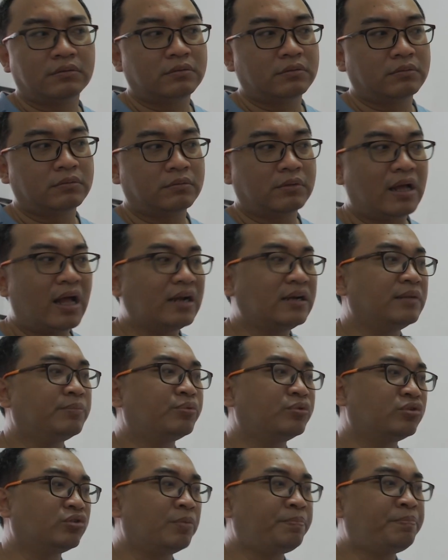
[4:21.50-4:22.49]
啊，你不
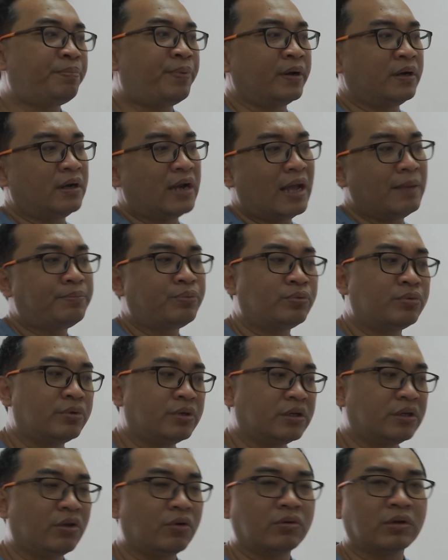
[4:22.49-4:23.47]
是说本来不
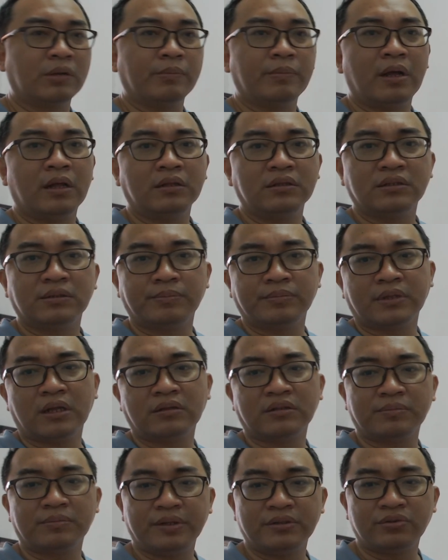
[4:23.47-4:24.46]
能用的吗？怎么到
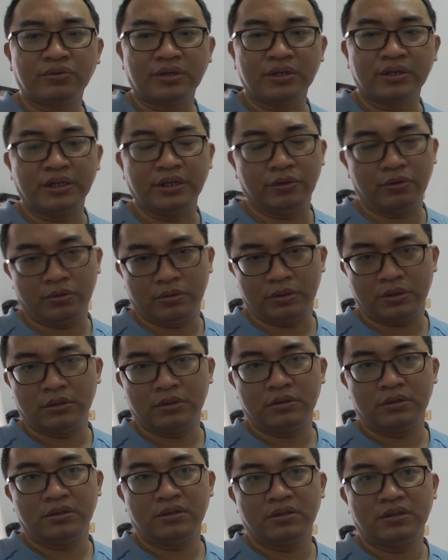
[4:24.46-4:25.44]
这边就可以用了？
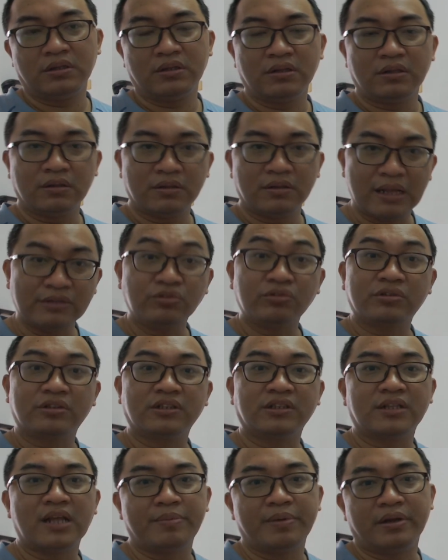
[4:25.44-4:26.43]
那就是
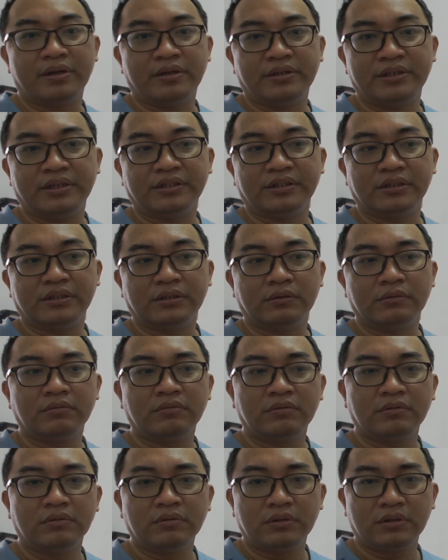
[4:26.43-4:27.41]
代表一件事，
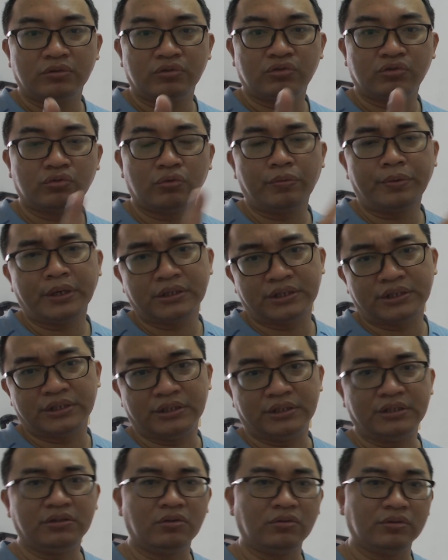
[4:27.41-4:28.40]
所谓的喜
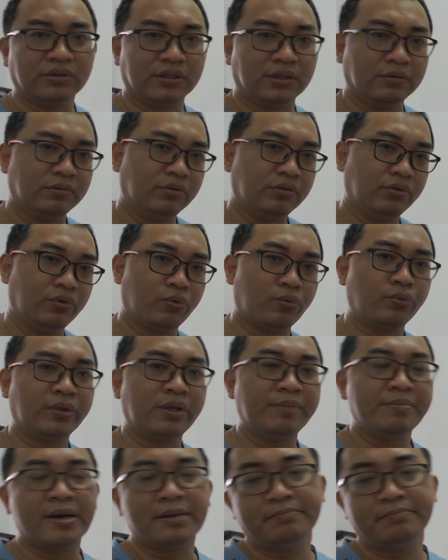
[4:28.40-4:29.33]
忌用神有固定吗？